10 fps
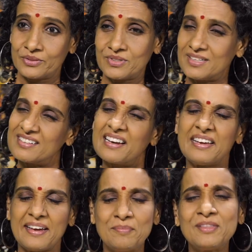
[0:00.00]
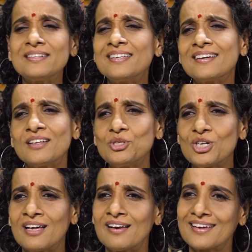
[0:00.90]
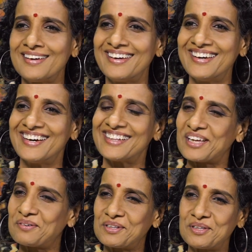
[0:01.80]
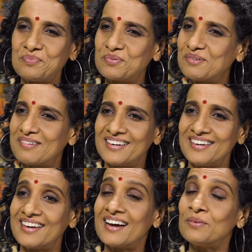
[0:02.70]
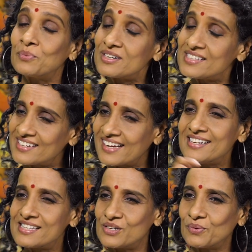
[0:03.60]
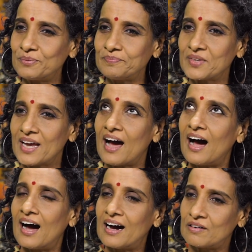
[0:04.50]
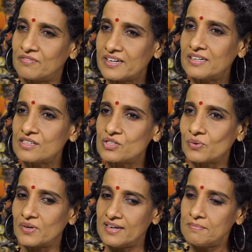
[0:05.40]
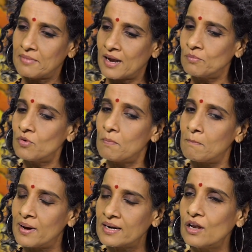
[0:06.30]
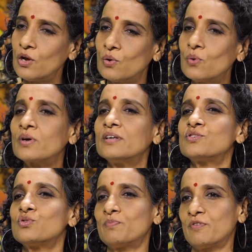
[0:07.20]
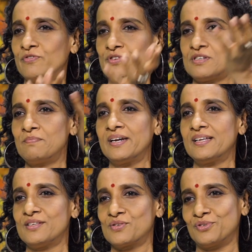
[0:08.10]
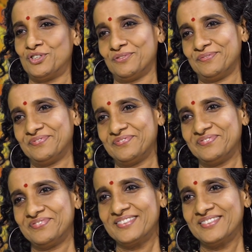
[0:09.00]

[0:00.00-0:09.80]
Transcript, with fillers: చూస్తే అసలు ఏం తెలిసేది కాదు జనాలకి తర్వాత ఇప్పుడు అన్నీ అండ్ వాట్స్ నైస్ నో ఆ అవేర్నెస్ తోటి మనము మన లోకల్ సూపర్ ఫుడ్స్ని బయటికి తీసుకొచ్చాం అవును